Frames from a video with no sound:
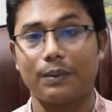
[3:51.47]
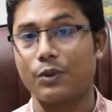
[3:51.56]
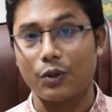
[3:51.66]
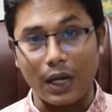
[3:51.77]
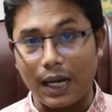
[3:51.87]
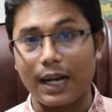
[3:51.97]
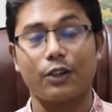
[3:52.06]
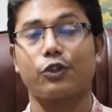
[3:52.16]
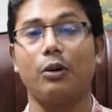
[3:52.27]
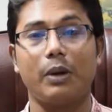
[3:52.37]
জোড়া
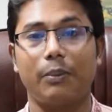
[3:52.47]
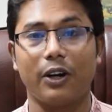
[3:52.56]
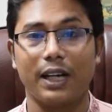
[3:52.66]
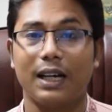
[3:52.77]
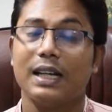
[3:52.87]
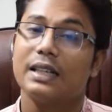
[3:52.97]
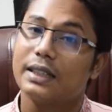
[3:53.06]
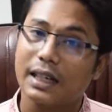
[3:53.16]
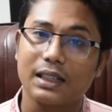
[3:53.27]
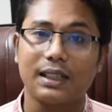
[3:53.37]
লাগানো সম্ভব হয় না
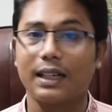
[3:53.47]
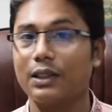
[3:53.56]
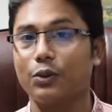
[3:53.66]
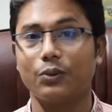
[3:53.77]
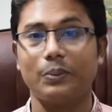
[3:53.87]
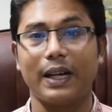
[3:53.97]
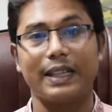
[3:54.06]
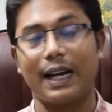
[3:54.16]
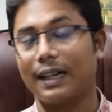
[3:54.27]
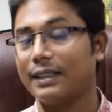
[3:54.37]
সেক্ষেত্রে কিন্তু এই
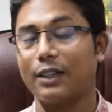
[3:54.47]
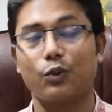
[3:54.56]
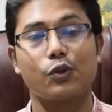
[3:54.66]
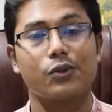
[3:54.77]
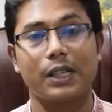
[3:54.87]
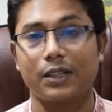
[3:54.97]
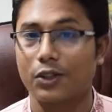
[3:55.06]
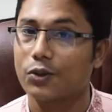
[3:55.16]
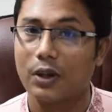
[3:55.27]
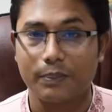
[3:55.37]
দেখা যায় কোনো
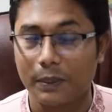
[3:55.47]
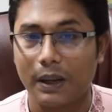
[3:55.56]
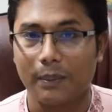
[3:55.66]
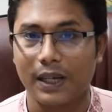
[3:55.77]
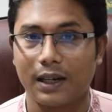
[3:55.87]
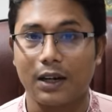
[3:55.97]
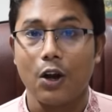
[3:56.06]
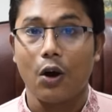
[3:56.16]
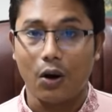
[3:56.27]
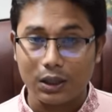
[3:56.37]
সেন্সেশন আপনি পাবেন না
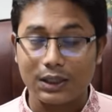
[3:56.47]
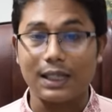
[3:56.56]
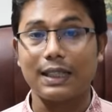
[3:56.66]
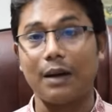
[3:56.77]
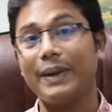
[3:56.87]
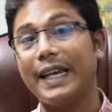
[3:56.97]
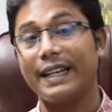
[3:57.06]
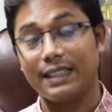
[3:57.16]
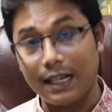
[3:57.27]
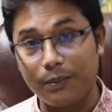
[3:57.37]
অর্থাৎ আমি
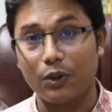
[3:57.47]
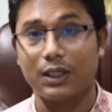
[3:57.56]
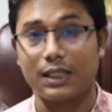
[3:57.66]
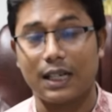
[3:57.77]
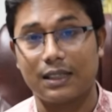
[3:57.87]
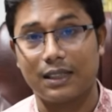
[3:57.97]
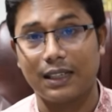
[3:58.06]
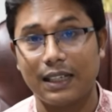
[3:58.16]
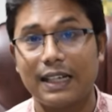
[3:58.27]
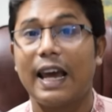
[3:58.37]
এটাই বলতে
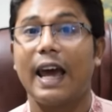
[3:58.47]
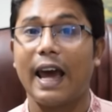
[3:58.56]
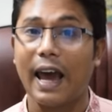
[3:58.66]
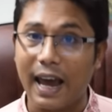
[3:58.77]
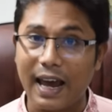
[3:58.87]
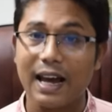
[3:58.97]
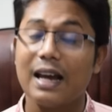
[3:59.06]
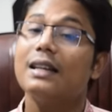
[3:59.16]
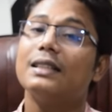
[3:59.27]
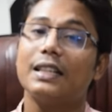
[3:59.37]
চাচ্ছি হ্যাঁ
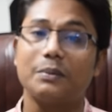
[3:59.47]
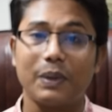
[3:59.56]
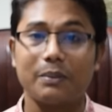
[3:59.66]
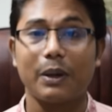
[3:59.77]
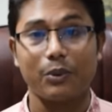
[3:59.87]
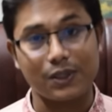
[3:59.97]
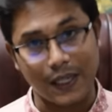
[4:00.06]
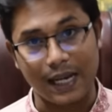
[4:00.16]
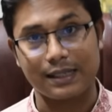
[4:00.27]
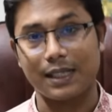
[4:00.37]
ট্রিটমেন্ট
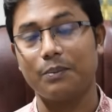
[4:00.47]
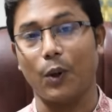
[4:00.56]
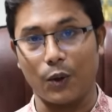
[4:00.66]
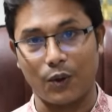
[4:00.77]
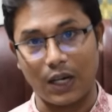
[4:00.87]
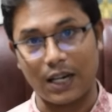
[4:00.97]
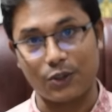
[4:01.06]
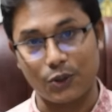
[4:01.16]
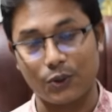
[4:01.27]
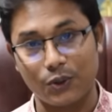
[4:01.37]
ব্যবস্থা আছে বড় করার
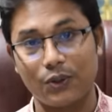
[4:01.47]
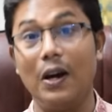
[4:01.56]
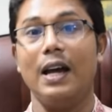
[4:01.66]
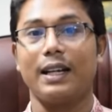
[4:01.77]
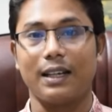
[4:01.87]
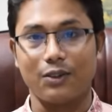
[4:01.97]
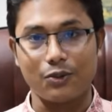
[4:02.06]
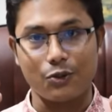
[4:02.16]
জন্য কিন্তু